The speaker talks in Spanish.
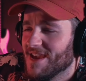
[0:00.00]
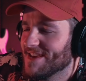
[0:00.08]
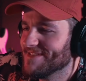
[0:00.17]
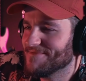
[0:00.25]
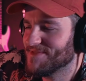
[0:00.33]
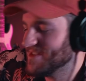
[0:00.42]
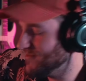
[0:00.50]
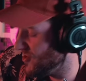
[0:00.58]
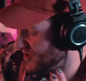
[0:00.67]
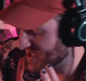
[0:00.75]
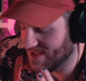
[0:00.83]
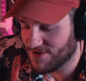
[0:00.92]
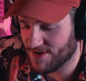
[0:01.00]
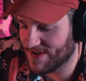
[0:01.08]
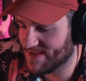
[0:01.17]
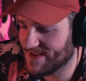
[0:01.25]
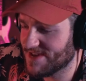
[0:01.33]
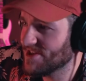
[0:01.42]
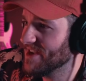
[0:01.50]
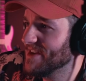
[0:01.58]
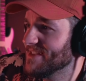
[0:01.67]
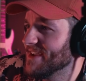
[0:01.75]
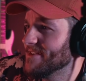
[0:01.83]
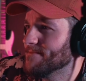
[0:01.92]
Eh, lo siento que esté
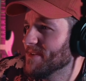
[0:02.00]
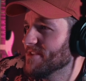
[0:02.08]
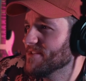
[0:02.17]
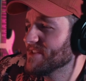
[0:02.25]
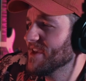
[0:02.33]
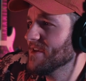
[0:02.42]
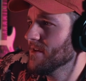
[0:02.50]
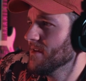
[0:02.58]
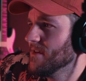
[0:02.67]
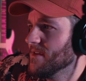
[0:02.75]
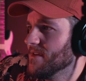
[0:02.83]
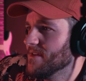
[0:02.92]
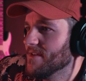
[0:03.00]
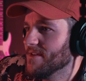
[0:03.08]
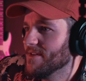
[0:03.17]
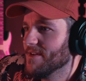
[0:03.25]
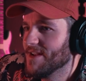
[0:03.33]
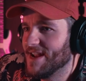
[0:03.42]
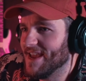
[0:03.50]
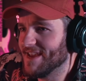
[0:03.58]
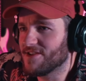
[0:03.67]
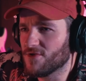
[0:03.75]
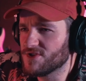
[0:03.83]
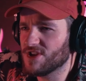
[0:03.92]
charlatán, pero es que
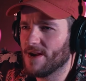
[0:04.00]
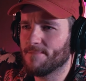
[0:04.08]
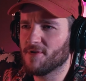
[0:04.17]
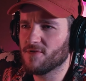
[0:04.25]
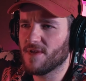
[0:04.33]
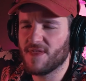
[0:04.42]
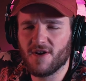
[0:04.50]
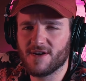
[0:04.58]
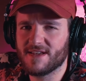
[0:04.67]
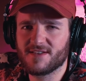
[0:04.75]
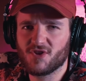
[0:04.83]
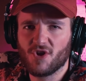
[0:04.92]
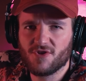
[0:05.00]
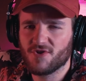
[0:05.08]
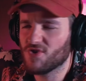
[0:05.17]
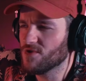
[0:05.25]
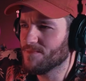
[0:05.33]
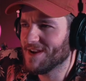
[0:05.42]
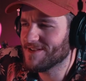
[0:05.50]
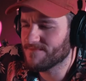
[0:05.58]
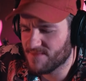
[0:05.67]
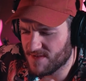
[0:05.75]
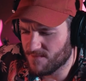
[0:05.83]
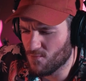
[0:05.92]
incluso la producción es todo súper,
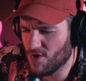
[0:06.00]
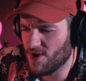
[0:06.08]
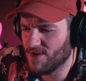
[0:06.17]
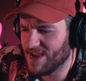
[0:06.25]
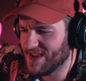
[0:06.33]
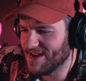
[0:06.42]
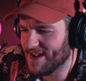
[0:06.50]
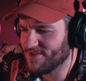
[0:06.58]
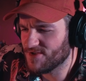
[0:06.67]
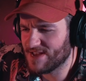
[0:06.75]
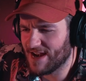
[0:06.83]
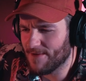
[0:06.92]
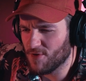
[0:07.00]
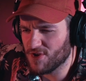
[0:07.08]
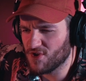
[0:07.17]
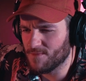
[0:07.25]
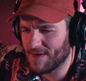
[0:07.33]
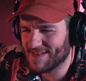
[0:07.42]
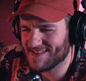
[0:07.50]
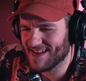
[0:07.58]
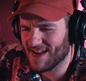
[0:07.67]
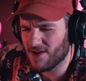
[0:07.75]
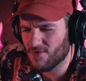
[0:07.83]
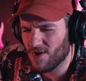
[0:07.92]
muy original, o sea, la voz súper
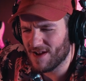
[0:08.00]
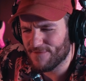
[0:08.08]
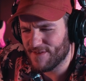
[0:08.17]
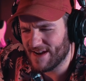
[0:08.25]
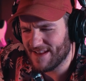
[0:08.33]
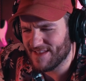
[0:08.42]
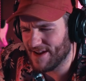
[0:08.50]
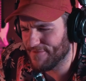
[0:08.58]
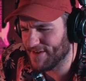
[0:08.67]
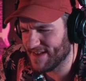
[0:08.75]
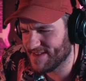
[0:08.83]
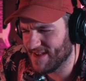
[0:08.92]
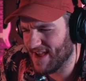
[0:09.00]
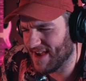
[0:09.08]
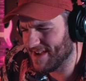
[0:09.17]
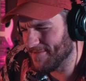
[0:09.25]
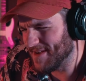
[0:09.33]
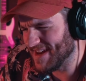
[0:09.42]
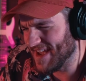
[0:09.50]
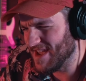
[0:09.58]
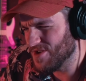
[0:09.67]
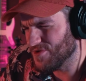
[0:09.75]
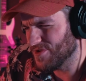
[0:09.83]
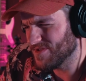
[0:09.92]
seca y luego al final de la frase acabar
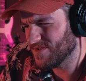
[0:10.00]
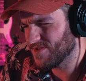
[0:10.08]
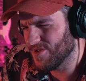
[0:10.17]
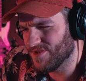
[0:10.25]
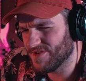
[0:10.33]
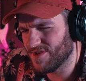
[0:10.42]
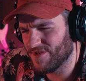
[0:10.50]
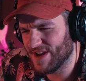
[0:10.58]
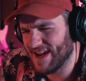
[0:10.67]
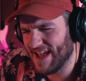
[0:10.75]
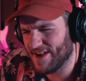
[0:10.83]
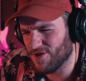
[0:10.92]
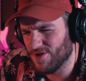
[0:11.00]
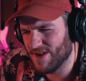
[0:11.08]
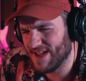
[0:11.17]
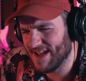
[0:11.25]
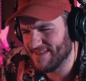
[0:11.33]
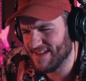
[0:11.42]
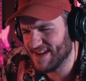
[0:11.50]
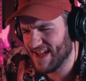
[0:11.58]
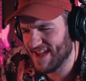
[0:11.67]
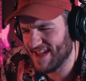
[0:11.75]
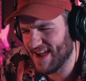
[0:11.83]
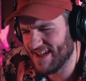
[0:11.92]
ahí con, con, el eco y el
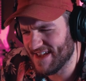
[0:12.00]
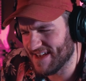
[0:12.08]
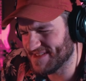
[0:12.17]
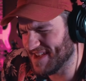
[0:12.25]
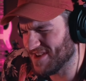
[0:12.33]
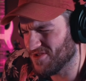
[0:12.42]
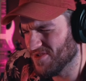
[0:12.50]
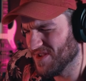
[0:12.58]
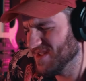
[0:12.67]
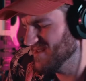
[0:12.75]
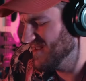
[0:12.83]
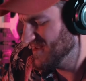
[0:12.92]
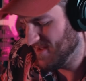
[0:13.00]
delay ahí a saco y